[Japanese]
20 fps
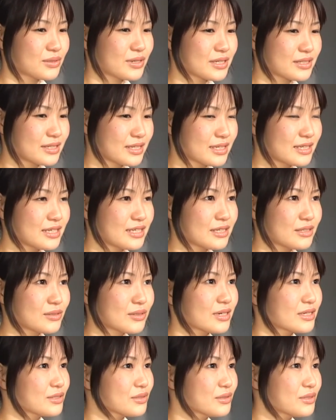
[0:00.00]
か敵意と
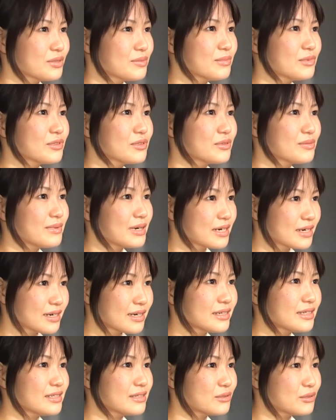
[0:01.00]
かそういうものばっ
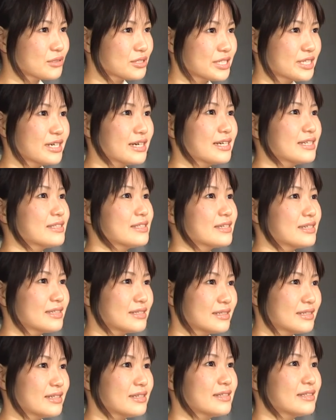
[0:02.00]
かりにこう支配され
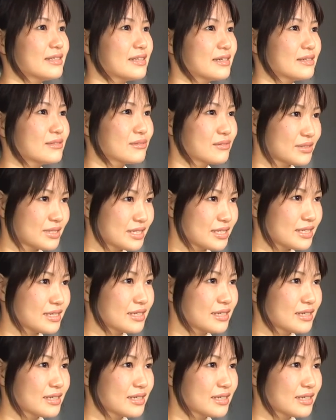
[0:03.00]
ていたのに